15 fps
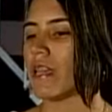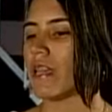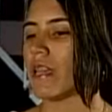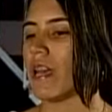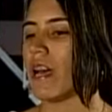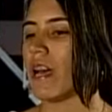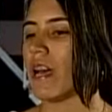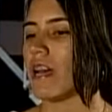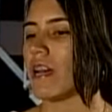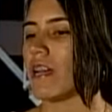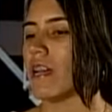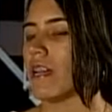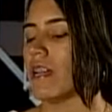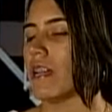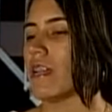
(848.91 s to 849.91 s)
es
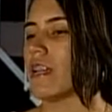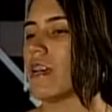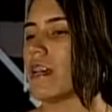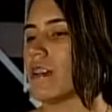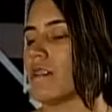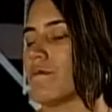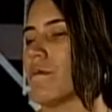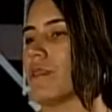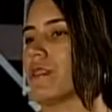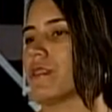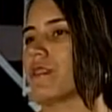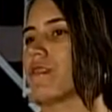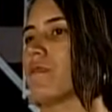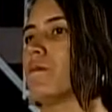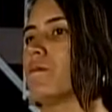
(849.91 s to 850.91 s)
la, la,
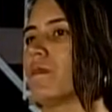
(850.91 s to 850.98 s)
pues como